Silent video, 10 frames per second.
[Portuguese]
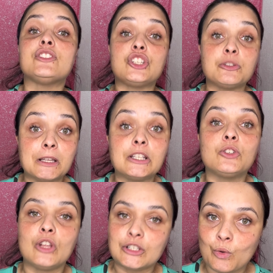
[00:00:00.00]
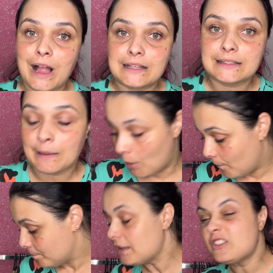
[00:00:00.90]
A gente manda no nosso WhatsApp, tá
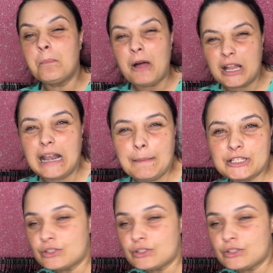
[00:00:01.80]
bom? Então bora lá para as